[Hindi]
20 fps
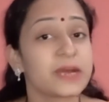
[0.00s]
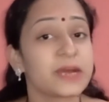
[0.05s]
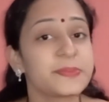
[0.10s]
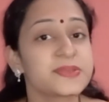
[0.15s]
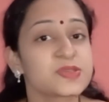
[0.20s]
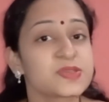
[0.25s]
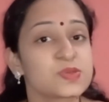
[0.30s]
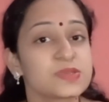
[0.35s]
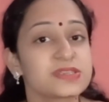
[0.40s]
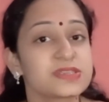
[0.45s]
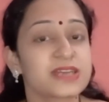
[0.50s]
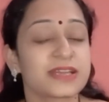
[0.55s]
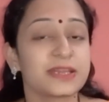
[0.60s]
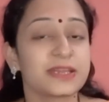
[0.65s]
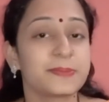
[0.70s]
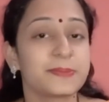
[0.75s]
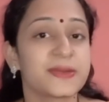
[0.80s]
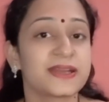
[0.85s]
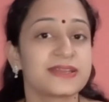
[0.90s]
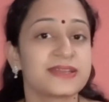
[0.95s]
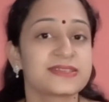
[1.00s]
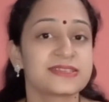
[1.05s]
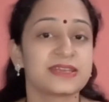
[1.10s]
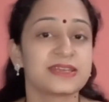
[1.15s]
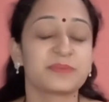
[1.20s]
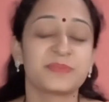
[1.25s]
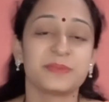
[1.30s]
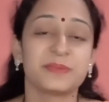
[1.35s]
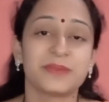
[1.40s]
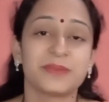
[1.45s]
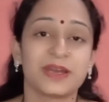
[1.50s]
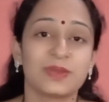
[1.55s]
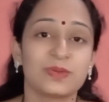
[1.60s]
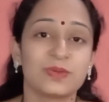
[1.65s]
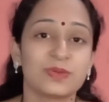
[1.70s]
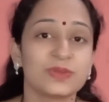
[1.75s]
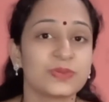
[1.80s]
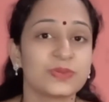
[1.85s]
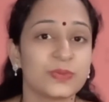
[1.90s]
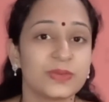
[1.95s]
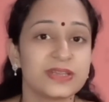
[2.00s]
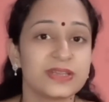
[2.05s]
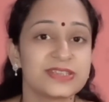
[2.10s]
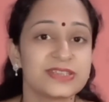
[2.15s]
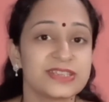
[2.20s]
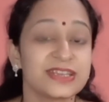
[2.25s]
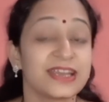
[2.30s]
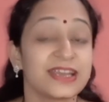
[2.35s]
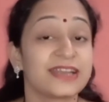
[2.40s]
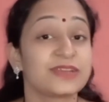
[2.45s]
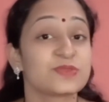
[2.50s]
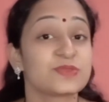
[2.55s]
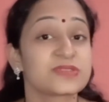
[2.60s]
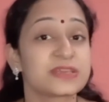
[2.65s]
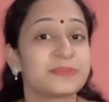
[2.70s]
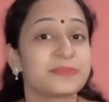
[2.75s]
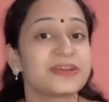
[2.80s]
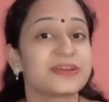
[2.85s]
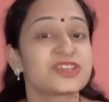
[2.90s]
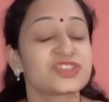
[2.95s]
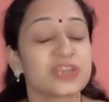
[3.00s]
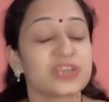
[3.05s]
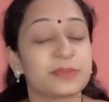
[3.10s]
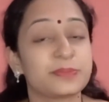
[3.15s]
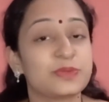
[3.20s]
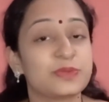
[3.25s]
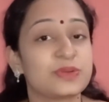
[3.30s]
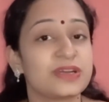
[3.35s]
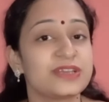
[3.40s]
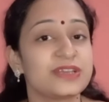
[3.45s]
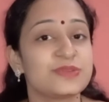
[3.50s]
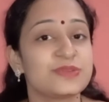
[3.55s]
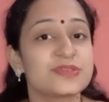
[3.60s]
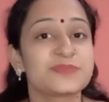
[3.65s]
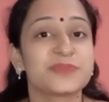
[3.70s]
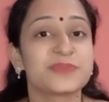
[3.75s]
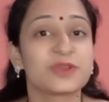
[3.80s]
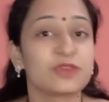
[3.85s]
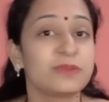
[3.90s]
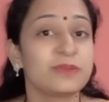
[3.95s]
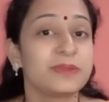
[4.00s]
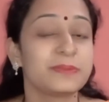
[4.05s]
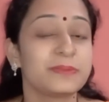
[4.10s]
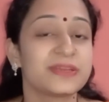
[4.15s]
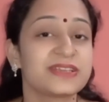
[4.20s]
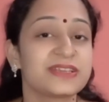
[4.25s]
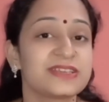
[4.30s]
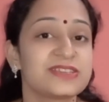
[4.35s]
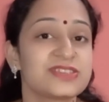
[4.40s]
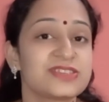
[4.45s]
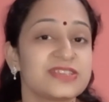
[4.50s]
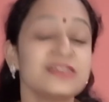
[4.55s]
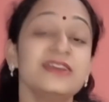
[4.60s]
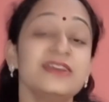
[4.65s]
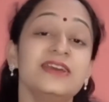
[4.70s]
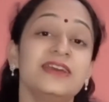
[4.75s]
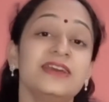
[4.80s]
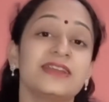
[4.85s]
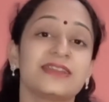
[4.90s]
आप इसको सादे पानी से अपने बालों को धो लीजिए एंड उसके बाद शैम्पू का यूज़ बिल्कुल भी मत कीजिए